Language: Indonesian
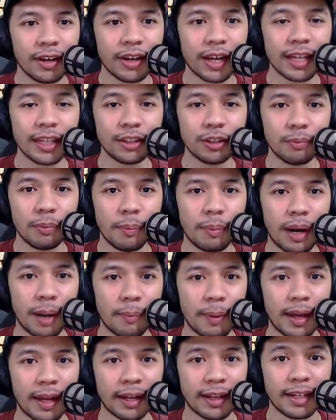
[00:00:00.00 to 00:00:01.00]
Oke, itu
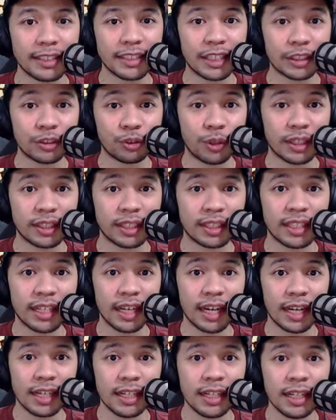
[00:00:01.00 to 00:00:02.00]
beberapa rilis yang sudah
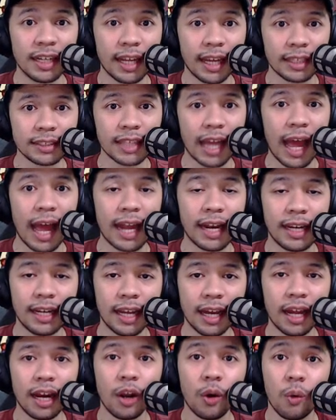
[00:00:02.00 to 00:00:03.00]
terjadi. Next
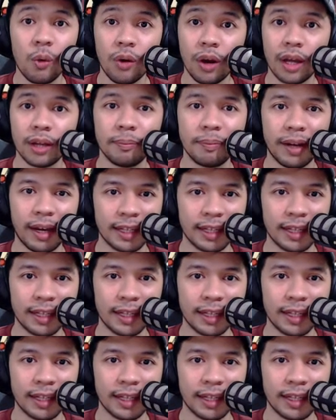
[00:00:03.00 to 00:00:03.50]
ada lowongan